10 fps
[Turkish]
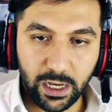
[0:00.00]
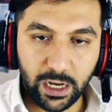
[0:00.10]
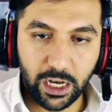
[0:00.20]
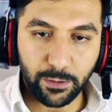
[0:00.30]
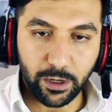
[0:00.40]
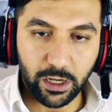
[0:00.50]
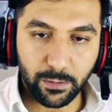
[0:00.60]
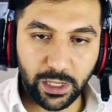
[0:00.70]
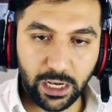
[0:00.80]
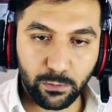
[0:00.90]
Hadi
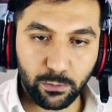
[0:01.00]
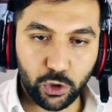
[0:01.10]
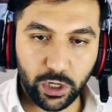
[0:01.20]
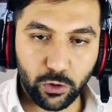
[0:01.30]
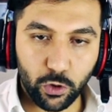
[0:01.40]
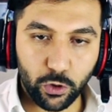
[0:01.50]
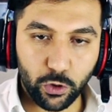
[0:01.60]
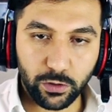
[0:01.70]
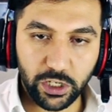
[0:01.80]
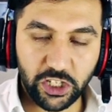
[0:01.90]
bakalım gelin şuraya doğru